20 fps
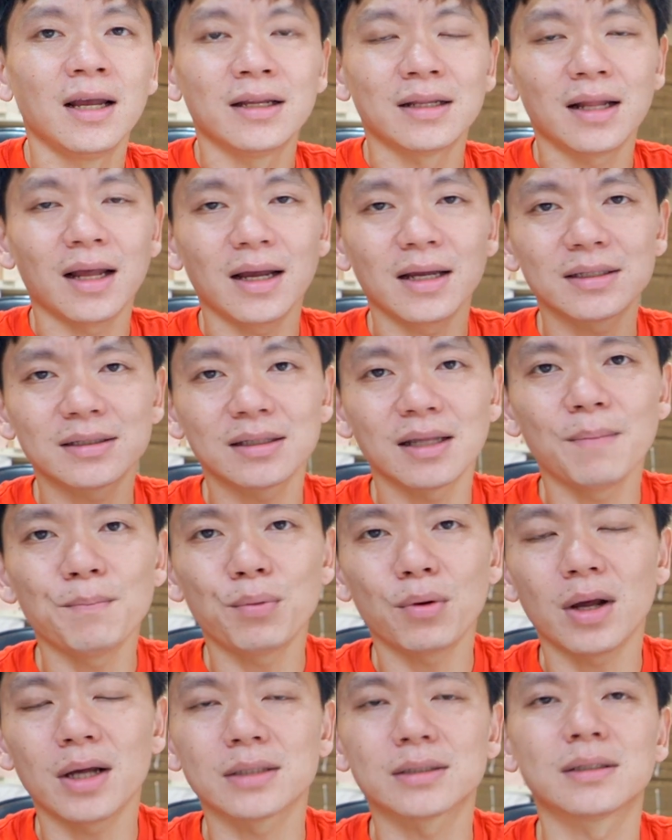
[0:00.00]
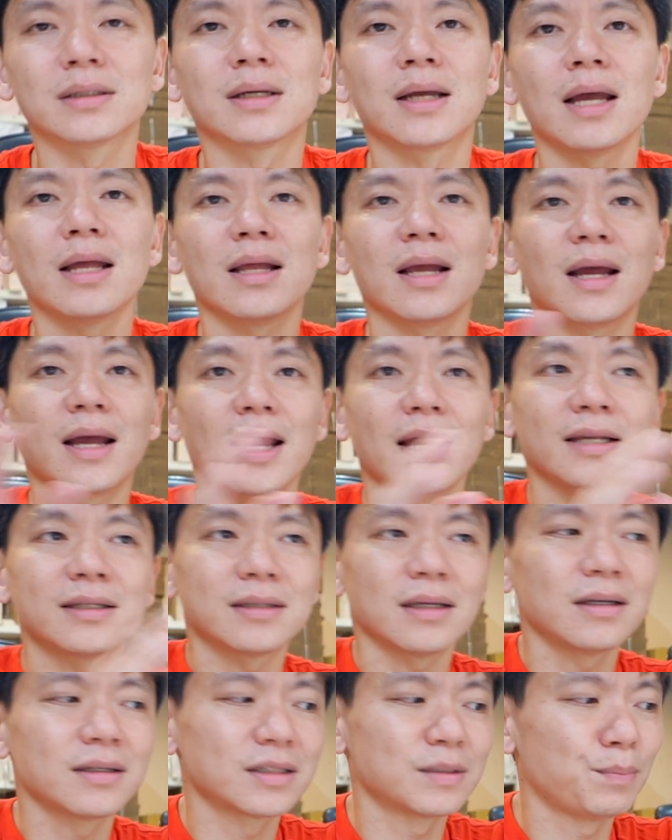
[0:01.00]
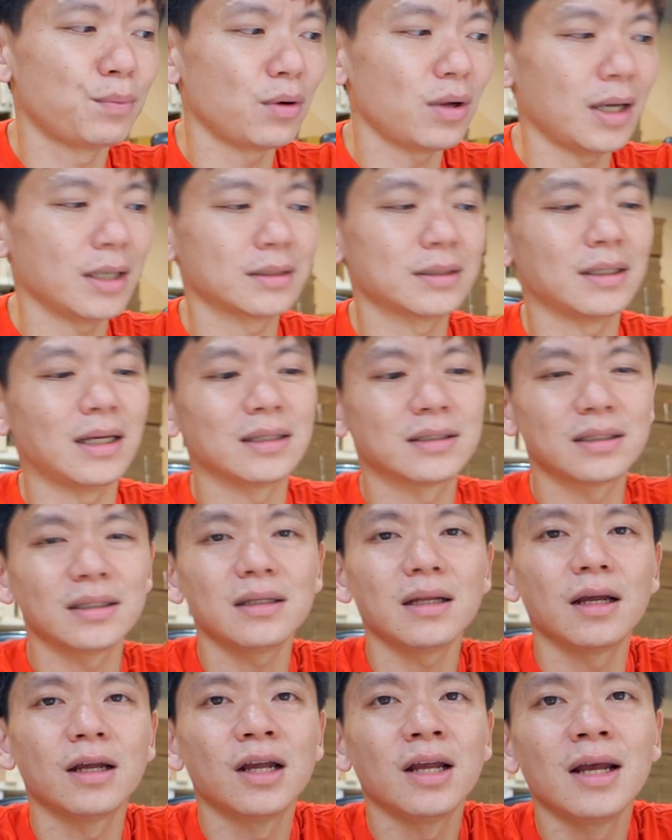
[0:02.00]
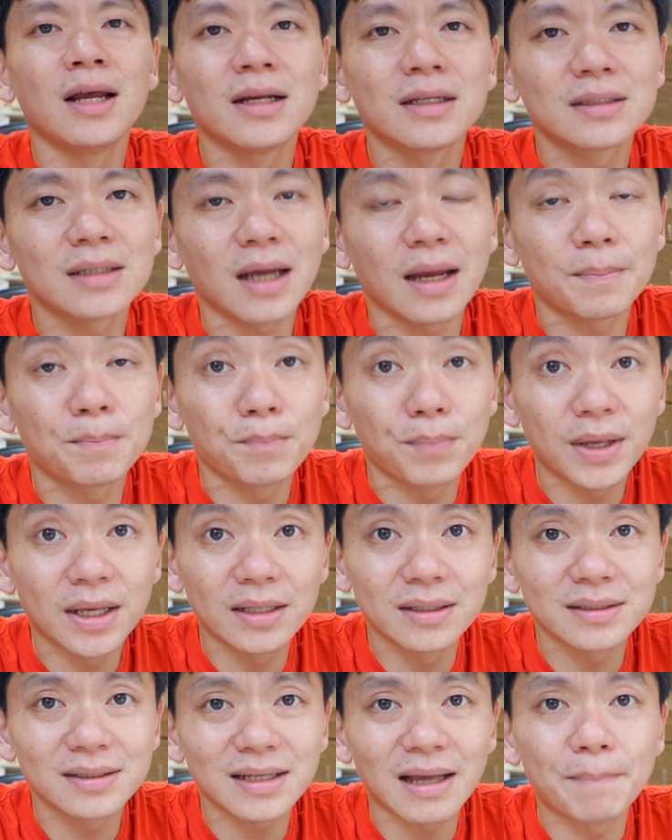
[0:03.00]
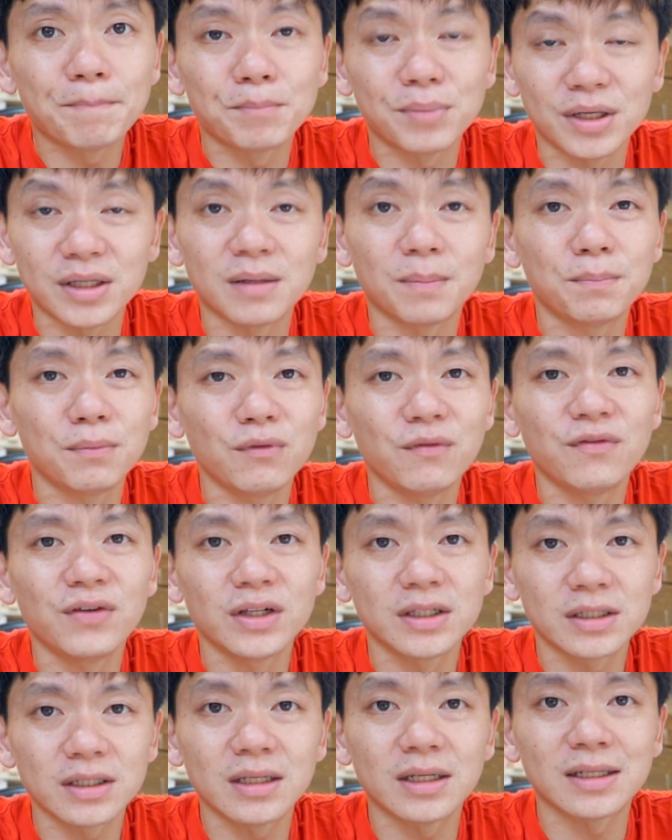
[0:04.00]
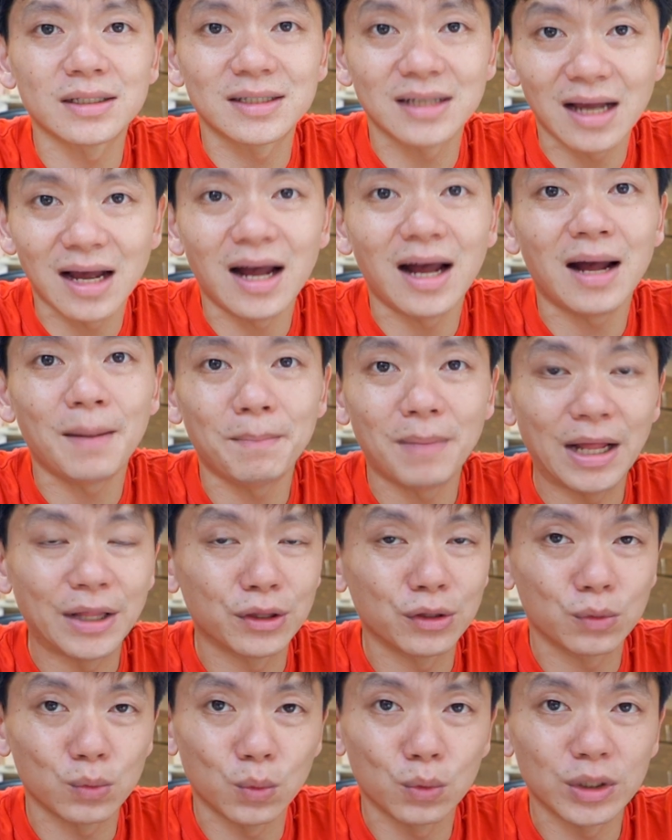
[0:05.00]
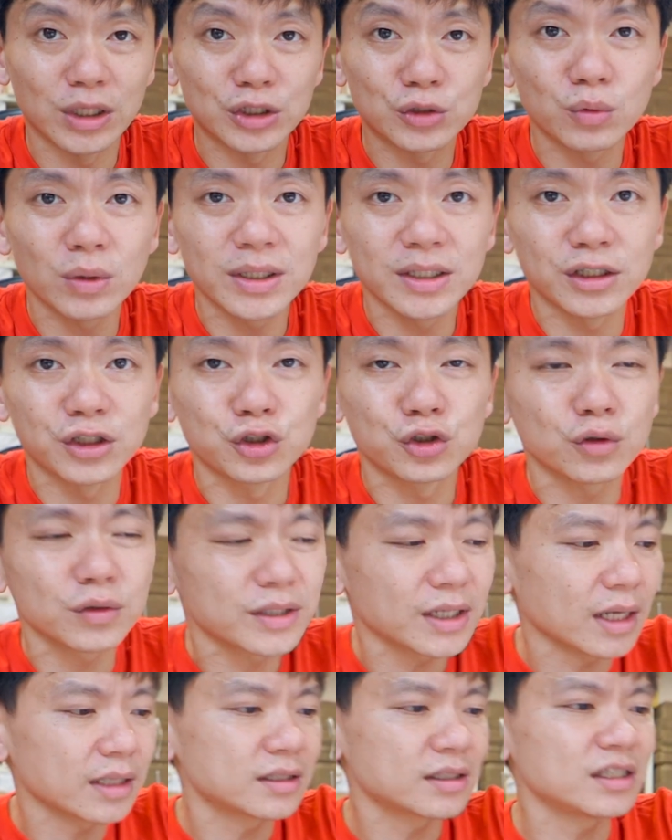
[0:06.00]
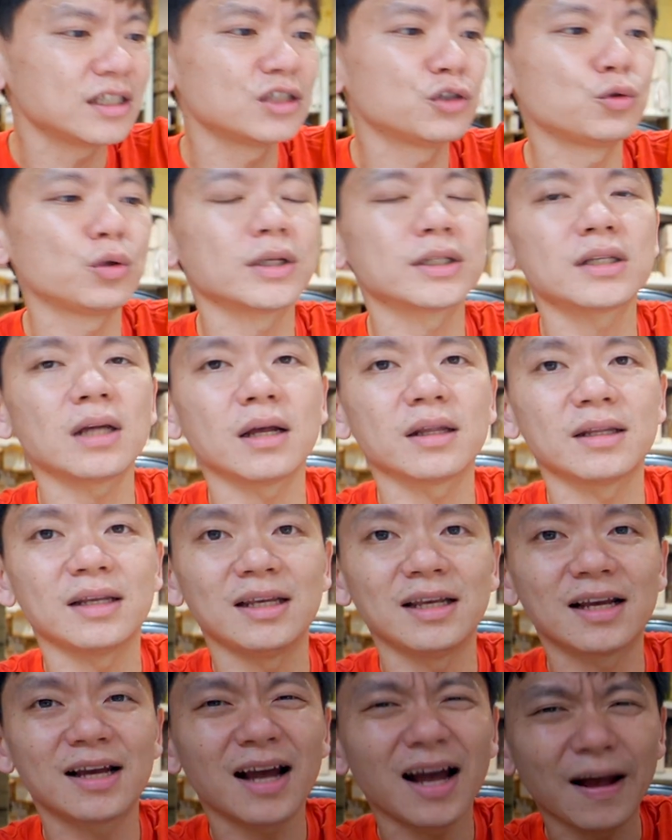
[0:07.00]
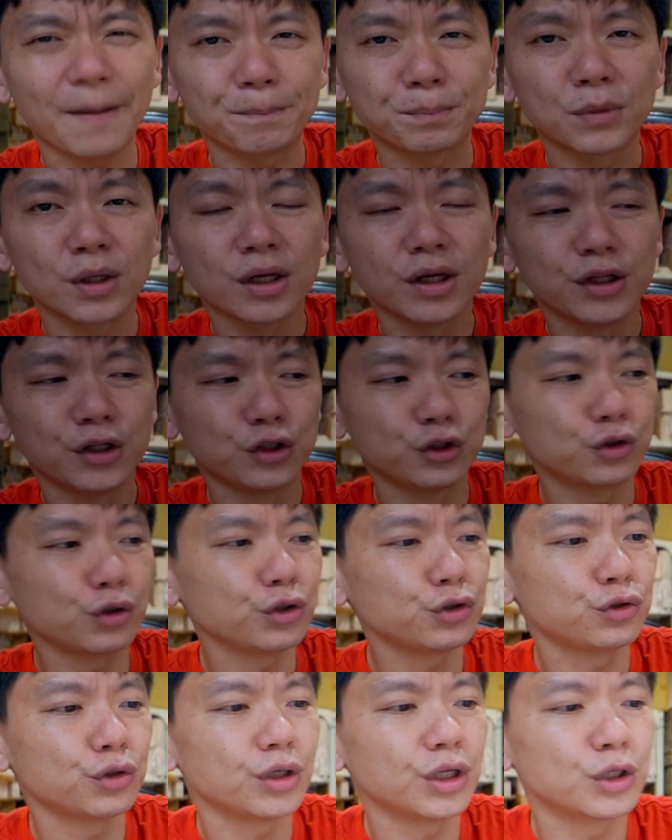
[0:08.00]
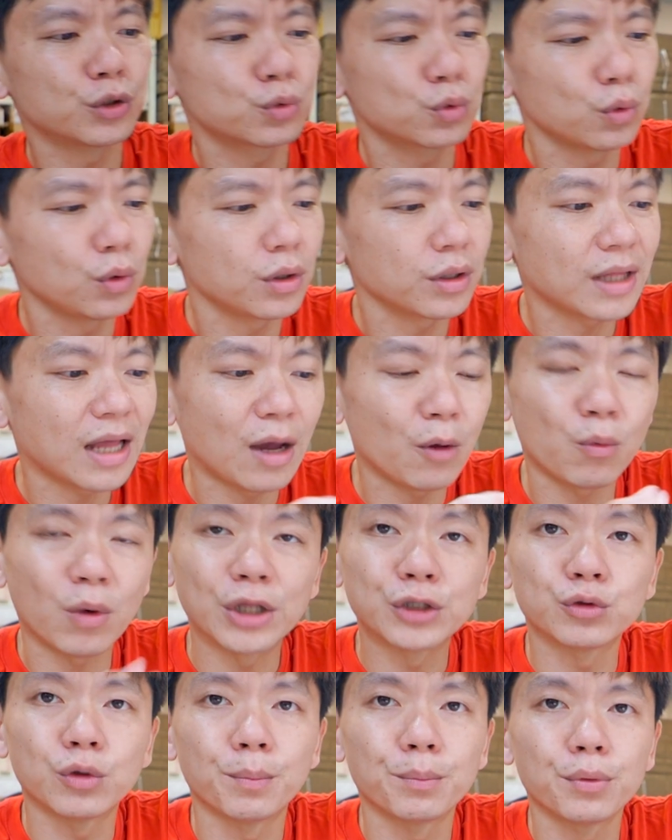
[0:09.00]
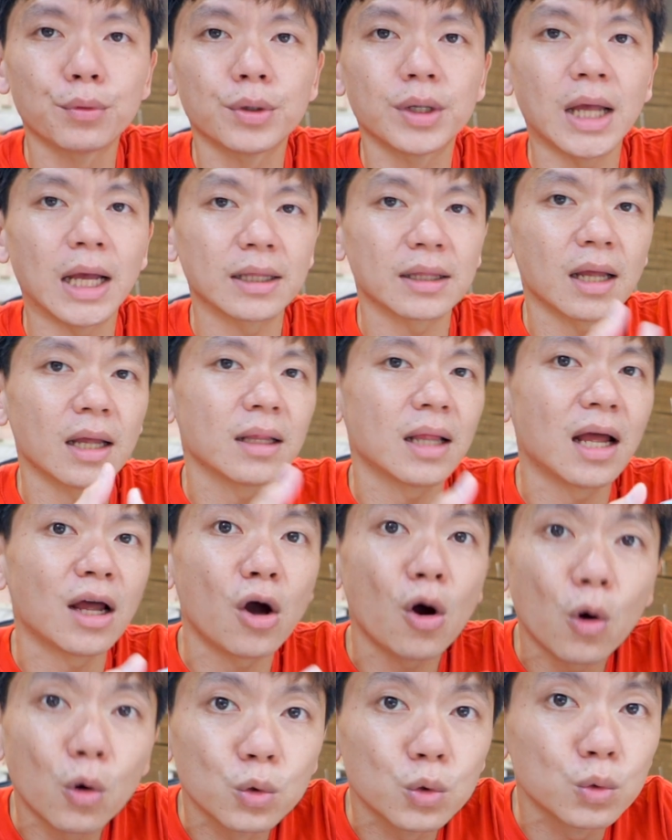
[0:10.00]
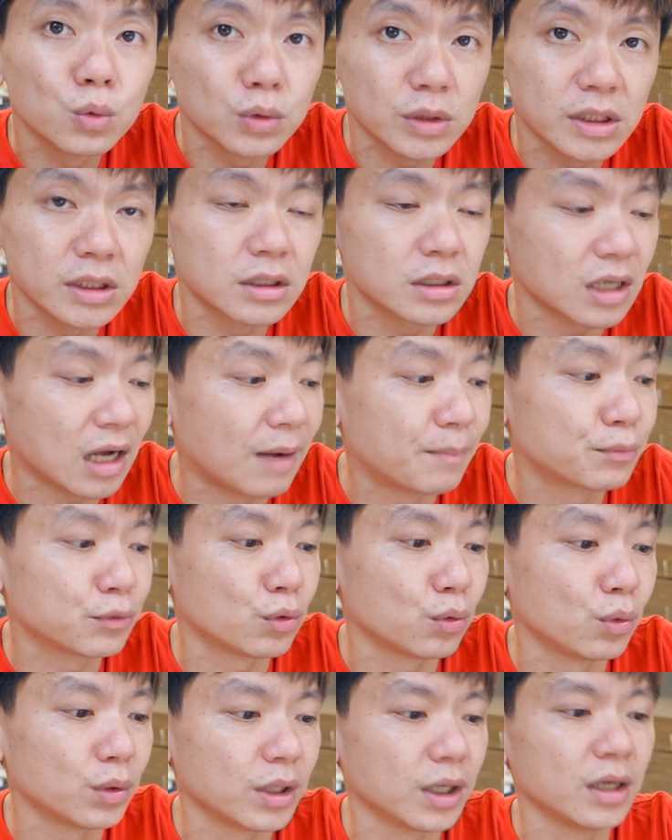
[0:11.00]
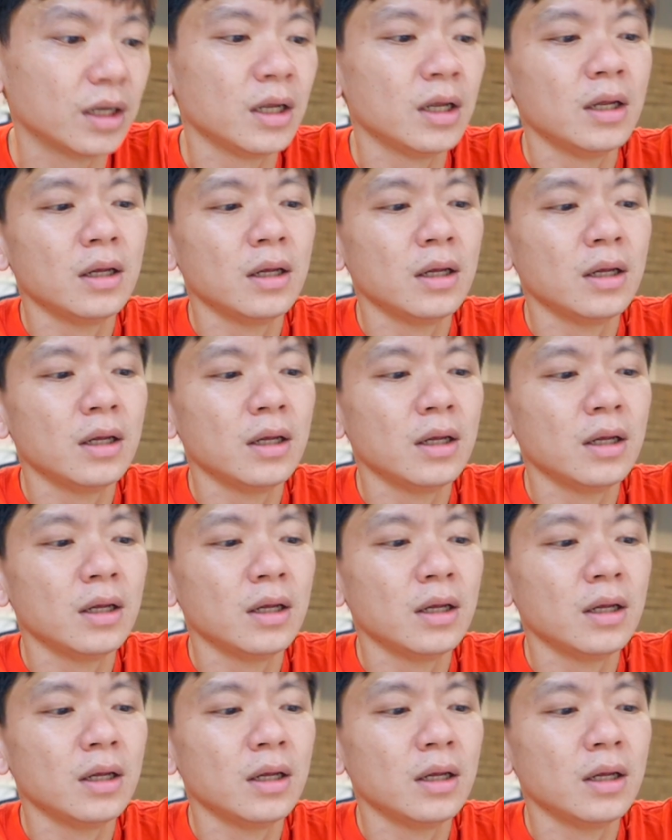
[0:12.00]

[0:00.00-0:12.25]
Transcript: 那 S10 Plus 跟 S20 Plus 啊，真的在屏占比的部分真的差蛮多的，所以你就在视觉上你一看，你就会觉得说它完全不一样，但它厚度是差不多的，